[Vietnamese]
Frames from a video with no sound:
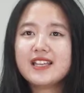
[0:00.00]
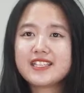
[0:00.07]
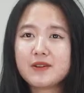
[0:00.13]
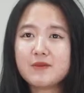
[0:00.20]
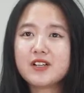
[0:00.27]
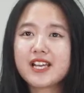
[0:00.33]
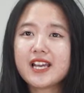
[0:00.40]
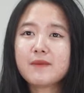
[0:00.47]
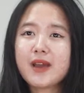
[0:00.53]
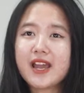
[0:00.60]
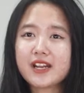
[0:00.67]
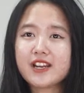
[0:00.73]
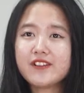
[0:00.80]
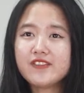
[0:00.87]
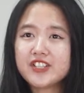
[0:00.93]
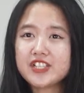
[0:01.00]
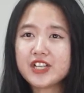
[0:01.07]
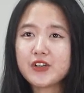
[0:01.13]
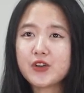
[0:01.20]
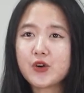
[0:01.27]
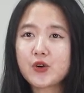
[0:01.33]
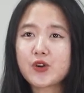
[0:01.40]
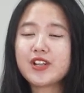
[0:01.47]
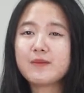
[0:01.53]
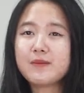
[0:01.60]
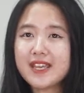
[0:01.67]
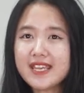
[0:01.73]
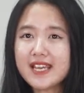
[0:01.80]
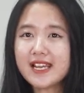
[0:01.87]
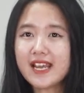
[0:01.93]
Chào mừng các bạn đến với channel của Điện
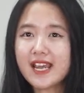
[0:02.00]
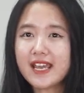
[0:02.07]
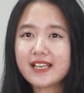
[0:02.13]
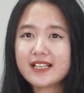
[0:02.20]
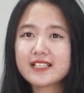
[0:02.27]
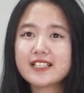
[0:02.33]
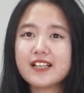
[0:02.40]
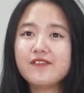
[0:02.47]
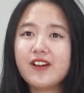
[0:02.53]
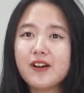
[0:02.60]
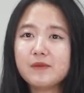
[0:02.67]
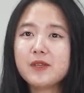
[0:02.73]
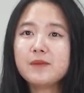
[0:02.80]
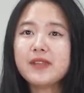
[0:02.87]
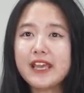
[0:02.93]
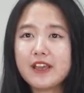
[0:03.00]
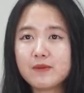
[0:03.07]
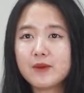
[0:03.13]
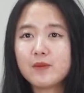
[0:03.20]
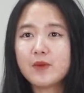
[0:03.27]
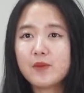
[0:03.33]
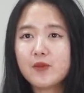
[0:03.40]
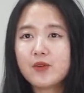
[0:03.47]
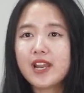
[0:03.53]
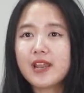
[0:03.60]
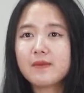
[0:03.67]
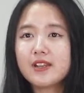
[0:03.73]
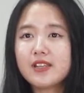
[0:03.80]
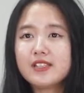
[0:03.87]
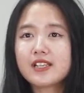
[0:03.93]
Máy Gia Khang Sản phẩm tiếp theo mà mình muốn
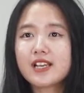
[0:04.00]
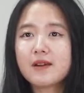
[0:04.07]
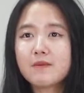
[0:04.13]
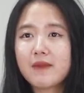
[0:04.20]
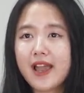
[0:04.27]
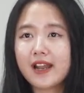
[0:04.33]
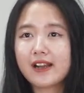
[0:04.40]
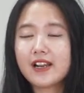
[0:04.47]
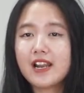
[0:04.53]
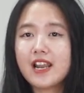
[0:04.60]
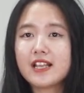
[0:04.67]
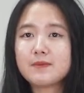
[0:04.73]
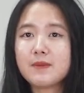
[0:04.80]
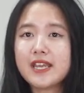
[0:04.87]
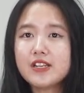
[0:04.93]
đem đến cho các bạn đó là